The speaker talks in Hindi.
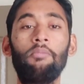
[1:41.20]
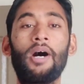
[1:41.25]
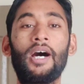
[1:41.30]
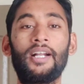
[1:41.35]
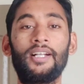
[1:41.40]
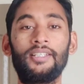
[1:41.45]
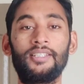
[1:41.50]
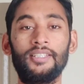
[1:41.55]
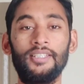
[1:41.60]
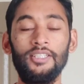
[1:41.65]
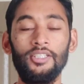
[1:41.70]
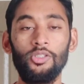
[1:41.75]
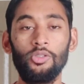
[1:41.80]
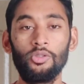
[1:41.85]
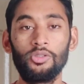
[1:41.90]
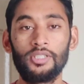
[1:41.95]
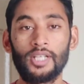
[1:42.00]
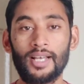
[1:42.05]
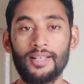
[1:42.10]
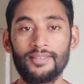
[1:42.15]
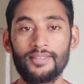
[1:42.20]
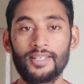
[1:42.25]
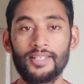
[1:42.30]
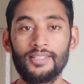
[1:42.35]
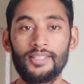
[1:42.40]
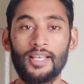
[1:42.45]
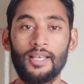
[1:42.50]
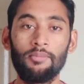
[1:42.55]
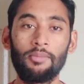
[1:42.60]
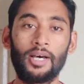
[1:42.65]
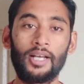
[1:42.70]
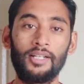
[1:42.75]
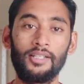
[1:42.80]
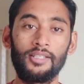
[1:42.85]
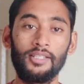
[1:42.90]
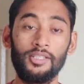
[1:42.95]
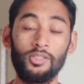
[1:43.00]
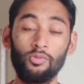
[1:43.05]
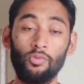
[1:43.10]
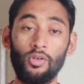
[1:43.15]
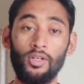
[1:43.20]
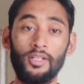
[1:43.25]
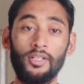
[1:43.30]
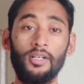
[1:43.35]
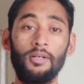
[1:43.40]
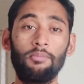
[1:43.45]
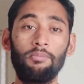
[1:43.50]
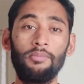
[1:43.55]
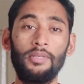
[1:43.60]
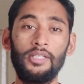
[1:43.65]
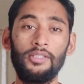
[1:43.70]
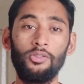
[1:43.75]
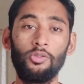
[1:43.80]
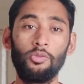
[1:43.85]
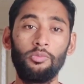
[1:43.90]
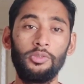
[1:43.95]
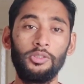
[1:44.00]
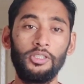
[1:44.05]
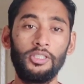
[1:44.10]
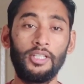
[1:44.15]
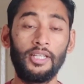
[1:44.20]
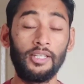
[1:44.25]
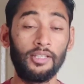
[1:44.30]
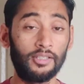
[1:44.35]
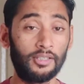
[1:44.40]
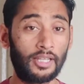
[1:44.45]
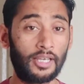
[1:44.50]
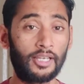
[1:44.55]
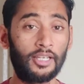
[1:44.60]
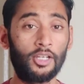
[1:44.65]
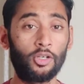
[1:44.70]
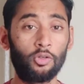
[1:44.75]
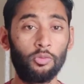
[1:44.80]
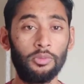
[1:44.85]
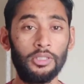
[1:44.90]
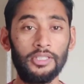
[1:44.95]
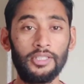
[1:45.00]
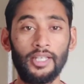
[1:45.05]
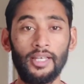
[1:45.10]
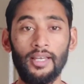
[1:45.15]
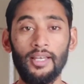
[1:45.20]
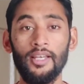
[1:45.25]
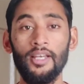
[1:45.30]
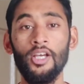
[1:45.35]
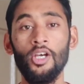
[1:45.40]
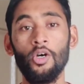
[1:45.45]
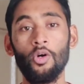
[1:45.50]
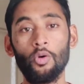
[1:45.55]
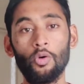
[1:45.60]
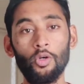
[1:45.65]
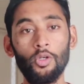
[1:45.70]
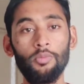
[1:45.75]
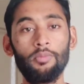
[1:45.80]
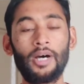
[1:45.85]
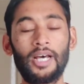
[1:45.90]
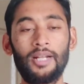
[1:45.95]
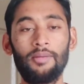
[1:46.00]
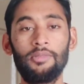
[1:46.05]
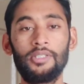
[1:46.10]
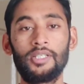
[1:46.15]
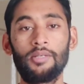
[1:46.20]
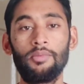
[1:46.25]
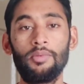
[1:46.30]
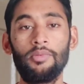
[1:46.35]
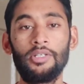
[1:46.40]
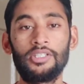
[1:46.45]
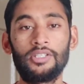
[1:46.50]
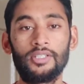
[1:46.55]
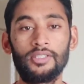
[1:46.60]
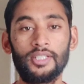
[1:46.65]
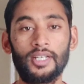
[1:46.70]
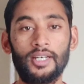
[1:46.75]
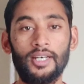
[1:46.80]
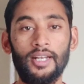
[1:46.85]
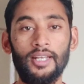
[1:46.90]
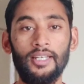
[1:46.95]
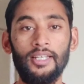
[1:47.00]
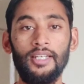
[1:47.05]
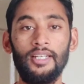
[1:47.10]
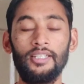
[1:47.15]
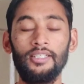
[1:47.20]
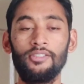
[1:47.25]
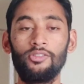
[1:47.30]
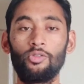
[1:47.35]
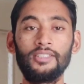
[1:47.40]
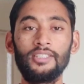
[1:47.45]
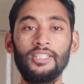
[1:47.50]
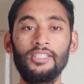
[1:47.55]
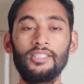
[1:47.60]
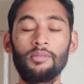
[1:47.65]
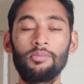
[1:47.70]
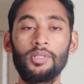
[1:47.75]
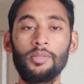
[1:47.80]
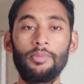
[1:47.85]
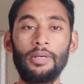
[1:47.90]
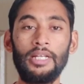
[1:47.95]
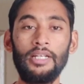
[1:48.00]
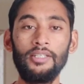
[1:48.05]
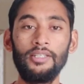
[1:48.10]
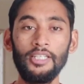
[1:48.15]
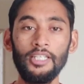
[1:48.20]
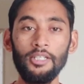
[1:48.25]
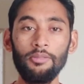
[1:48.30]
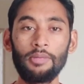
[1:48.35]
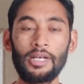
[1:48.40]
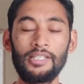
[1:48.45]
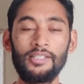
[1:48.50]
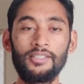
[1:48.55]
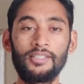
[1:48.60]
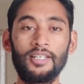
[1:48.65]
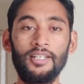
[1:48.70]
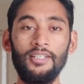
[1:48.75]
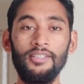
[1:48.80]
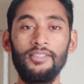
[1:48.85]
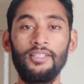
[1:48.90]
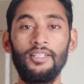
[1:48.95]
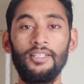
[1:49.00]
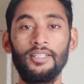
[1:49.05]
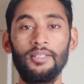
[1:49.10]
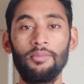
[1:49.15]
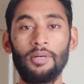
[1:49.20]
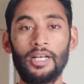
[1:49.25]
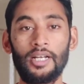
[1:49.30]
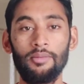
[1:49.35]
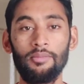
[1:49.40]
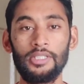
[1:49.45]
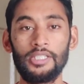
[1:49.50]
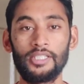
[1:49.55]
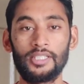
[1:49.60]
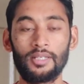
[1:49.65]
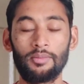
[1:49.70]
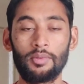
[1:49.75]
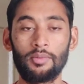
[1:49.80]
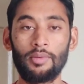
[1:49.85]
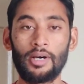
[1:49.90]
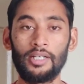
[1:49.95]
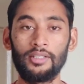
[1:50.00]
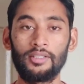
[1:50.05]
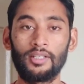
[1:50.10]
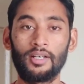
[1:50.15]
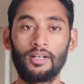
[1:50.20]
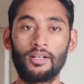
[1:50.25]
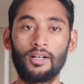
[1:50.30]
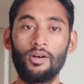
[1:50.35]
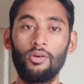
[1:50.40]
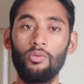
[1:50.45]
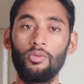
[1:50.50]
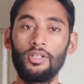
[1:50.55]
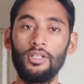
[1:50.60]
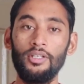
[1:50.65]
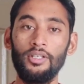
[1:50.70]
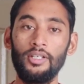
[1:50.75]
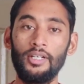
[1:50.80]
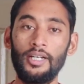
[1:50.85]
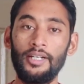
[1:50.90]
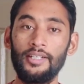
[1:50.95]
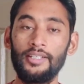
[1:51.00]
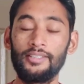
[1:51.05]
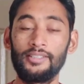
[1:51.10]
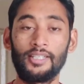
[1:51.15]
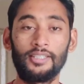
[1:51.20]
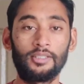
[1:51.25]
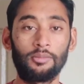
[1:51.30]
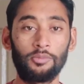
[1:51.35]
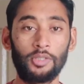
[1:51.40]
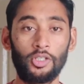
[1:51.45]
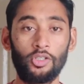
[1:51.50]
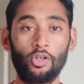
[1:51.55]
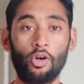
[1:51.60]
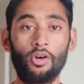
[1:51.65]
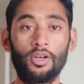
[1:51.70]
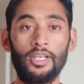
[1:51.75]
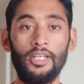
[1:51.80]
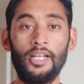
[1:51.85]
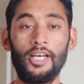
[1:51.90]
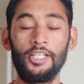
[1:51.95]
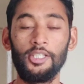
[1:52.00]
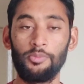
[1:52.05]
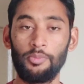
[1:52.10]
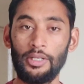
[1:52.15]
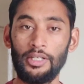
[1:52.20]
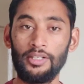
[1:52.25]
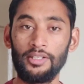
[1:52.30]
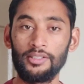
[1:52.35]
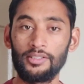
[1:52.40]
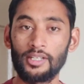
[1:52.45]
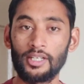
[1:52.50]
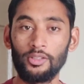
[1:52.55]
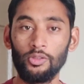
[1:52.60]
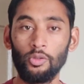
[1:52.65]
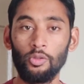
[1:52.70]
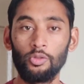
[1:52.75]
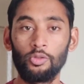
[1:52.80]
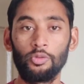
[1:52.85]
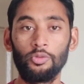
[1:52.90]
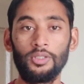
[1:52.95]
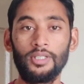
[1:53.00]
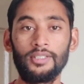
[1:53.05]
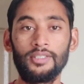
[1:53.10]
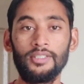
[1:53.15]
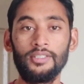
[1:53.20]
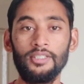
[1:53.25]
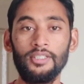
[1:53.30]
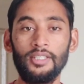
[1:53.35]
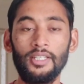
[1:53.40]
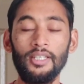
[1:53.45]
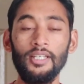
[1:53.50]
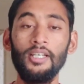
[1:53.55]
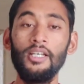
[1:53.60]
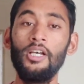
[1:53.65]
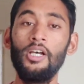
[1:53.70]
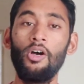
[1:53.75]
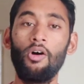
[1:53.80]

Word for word: भारत की जो चांसेस हैं भारत इस वर्ल्ड कप में जो मुझे देखने को मिलते हैं उन बारे में सभी में चर्चा करेंगे लेकिन करते हैं सबसे पहले तीन मैचेस के रिजल्ट के बारे में जैसे मैं बात कर रहा हूँ कि इंग्लैंड के साथ हमने ड्रॉ खेला स्पेन के साथ दो शून्य से जीते